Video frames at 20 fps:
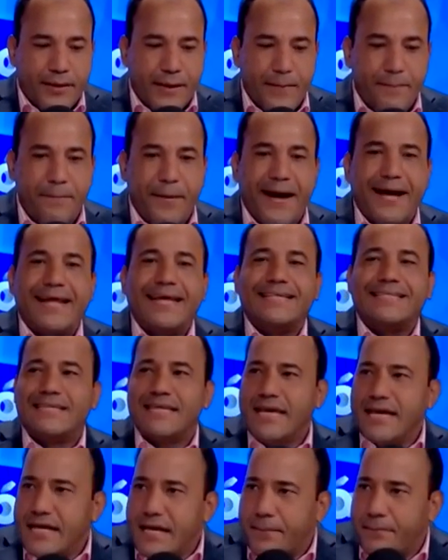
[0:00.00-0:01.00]
Mira,
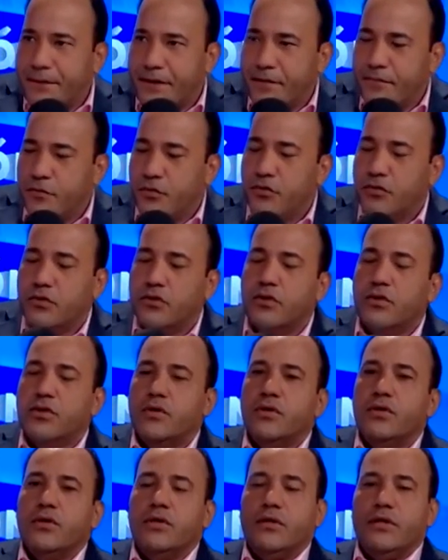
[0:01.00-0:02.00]
hijo de tu
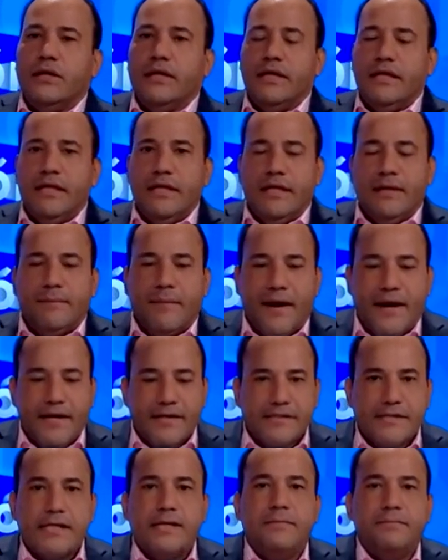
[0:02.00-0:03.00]
maldita
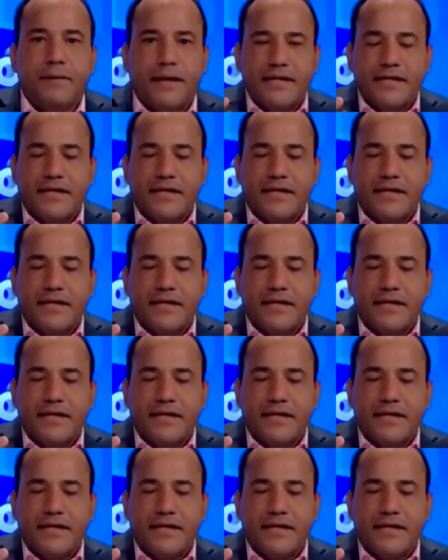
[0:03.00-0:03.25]
madre.